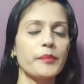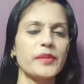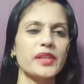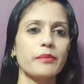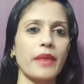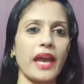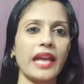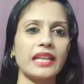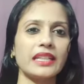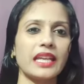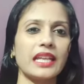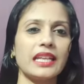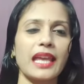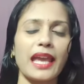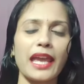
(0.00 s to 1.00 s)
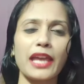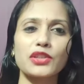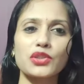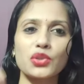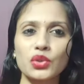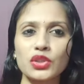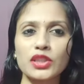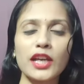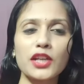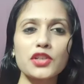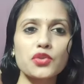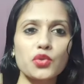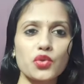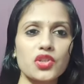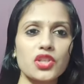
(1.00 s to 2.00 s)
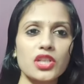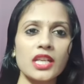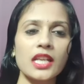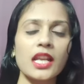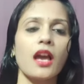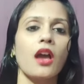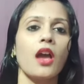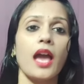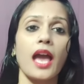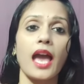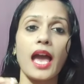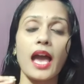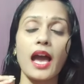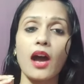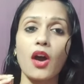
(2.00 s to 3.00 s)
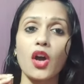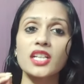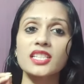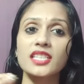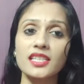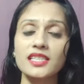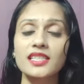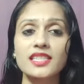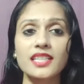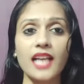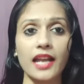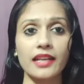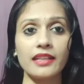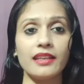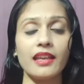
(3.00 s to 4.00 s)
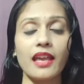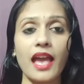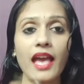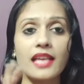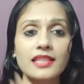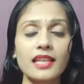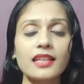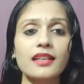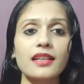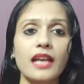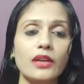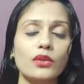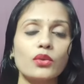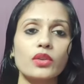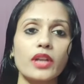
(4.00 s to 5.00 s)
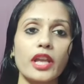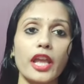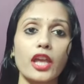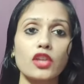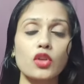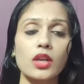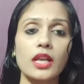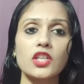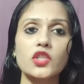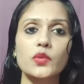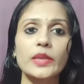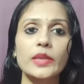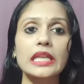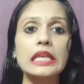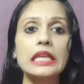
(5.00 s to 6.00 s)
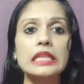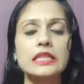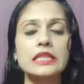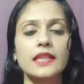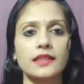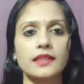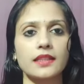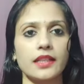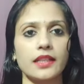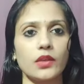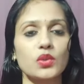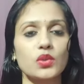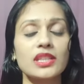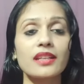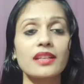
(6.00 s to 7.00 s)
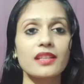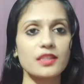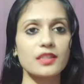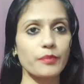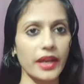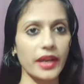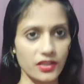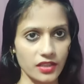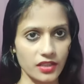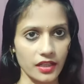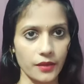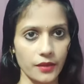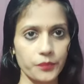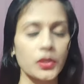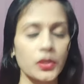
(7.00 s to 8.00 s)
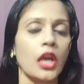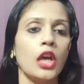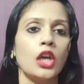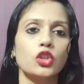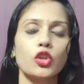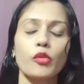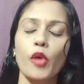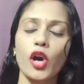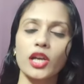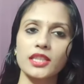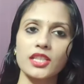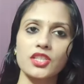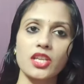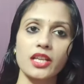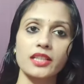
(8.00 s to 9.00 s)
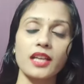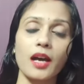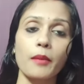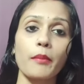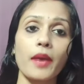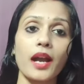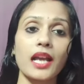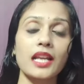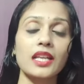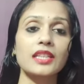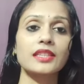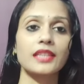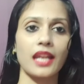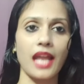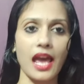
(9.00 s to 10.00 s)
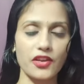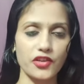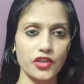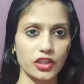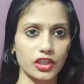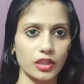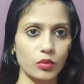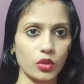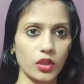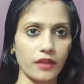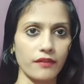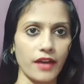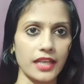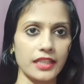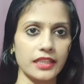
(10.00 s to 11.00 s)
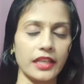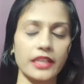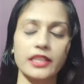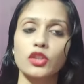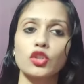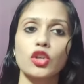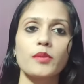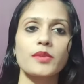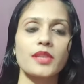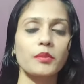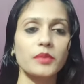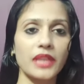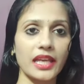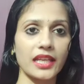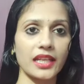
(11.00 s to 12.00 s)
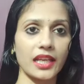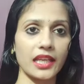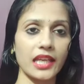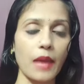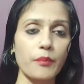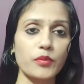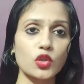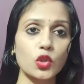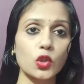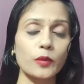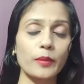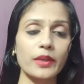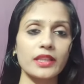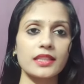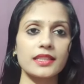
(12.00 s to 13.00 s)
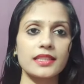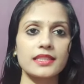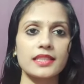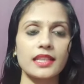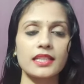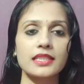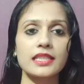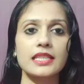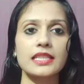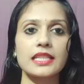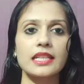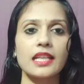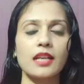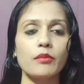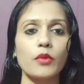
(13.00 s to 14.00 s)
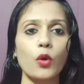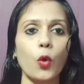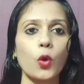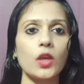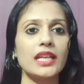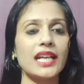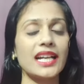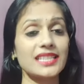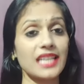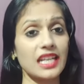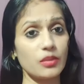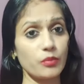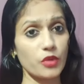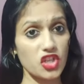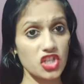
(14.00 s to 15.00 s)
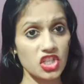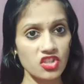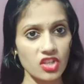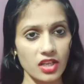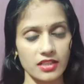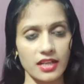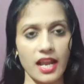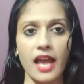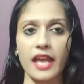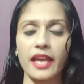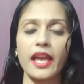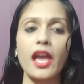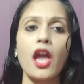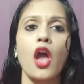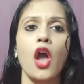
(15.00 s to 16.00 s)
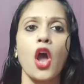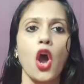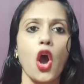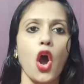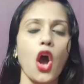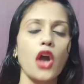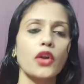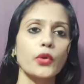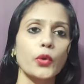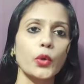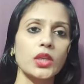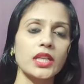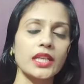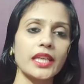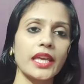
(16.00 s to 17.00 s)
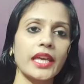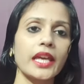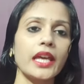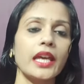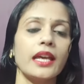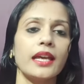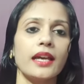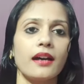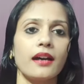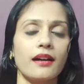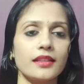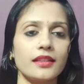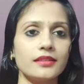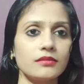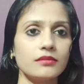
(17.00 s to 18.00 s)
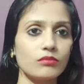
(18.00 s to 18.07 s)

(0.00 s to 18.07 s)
अपनी बहन के लिए एक सुंदर सुशील और संस्कारी ऐसा लड़का ढूंढ रही है जो लक्ष्मी की इज्जत करे उसकी रिस्पेक्ट करे तो बहुत ही जल्द अब मंगल की तलाश खत्म होने वाली है ये तो हम सब देख रहे हैं एपिसोड में कि किस तरह से सीरियल में होली का सेलिब्रेशन चल रहा है और होली के आ,